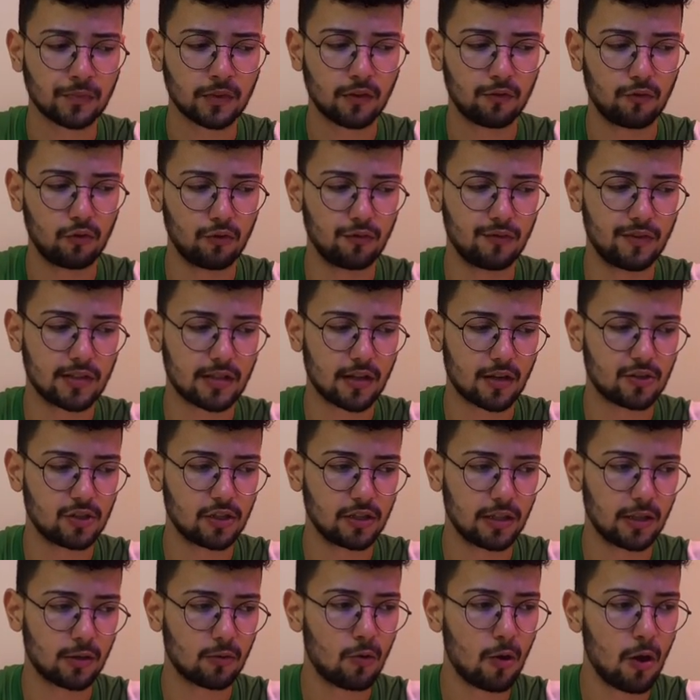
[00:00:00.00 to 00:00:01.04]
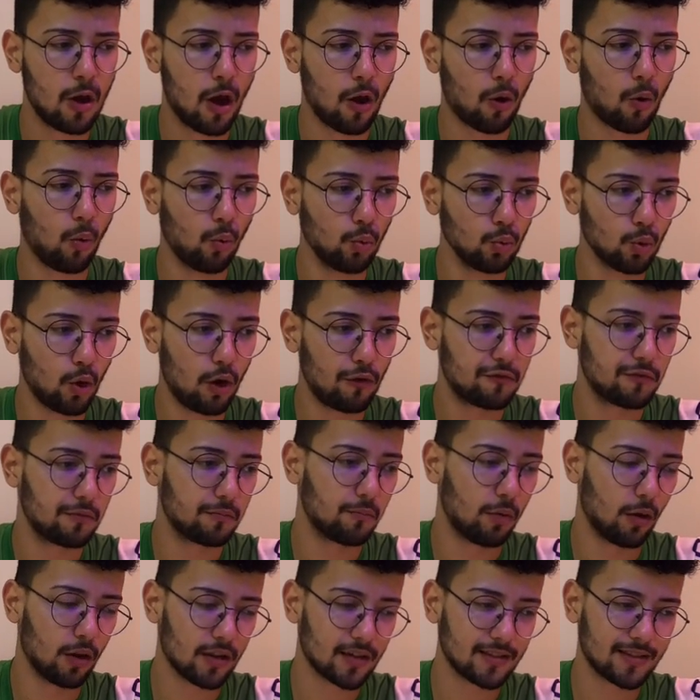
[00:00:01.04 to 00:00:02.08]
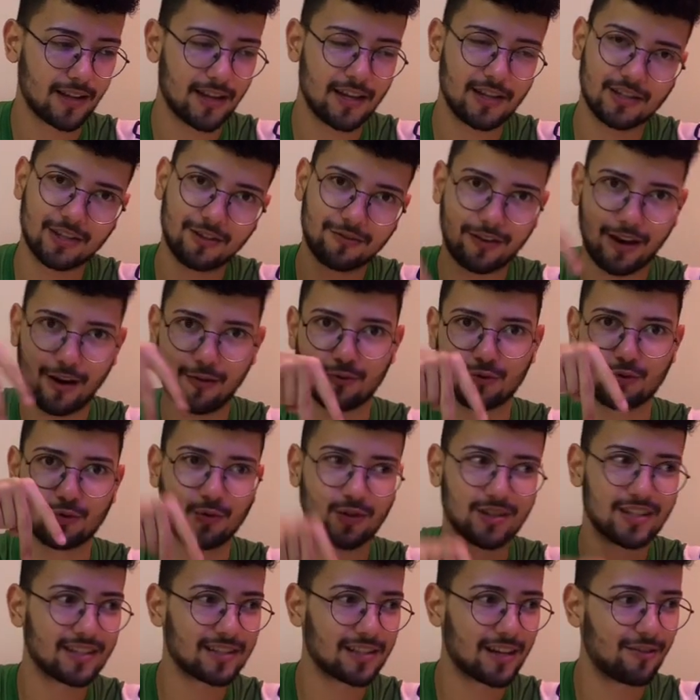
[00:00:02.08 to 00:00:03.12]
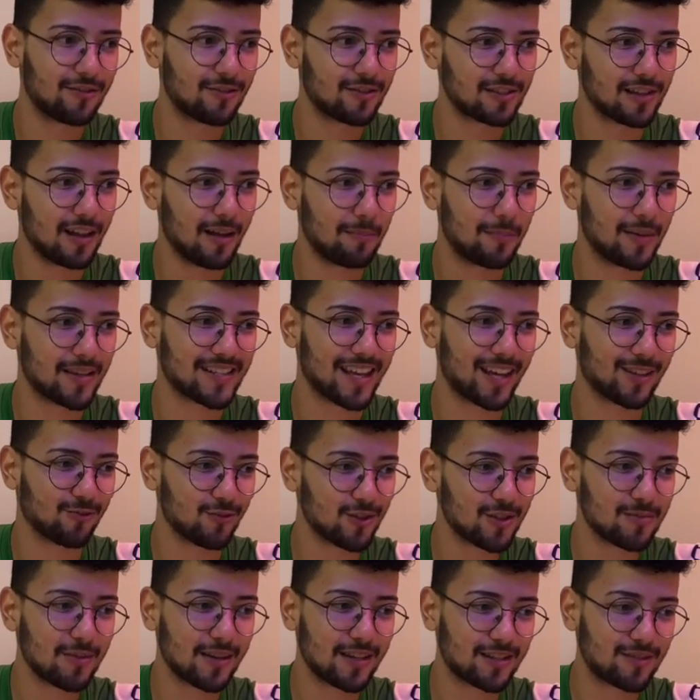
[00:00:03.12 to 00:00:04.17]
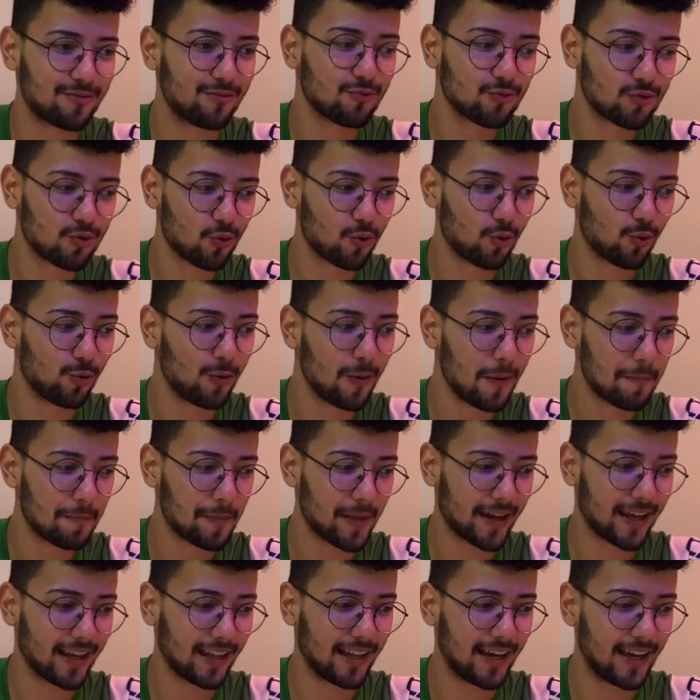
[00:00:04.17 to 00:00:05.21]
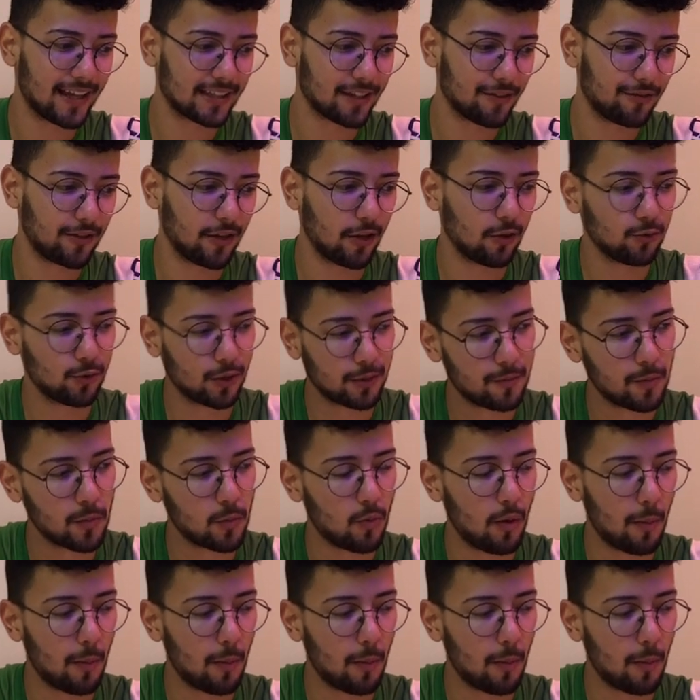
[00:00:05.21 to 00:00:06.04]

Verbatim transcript: foi o vice-artilheiro com 9 bolas na rede, ficava os dois centravantes lá pesadões, mas funcionou naquela reta final do ano.